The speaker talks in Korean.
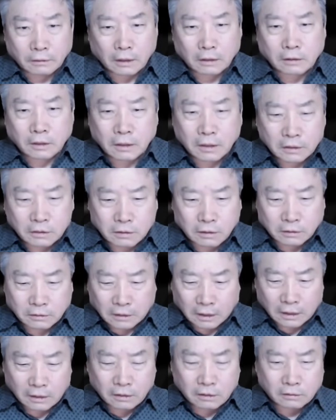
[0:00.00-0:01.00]
탈당해서
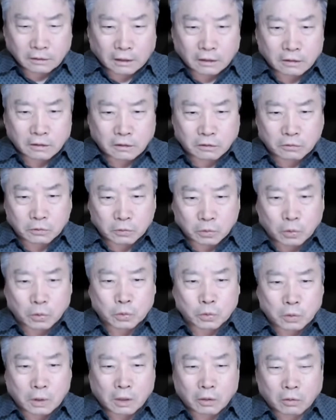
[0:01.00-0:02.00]
자기를 따르는
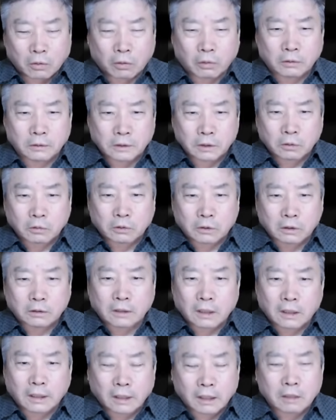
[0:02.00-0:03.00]
소수하고 새로
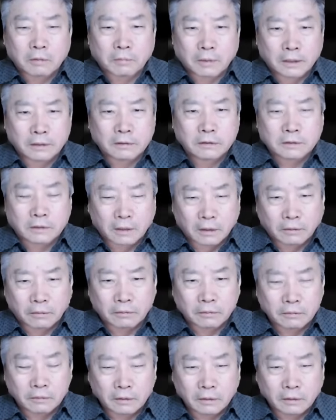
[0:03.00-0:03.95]
정당을 하나 만드세요.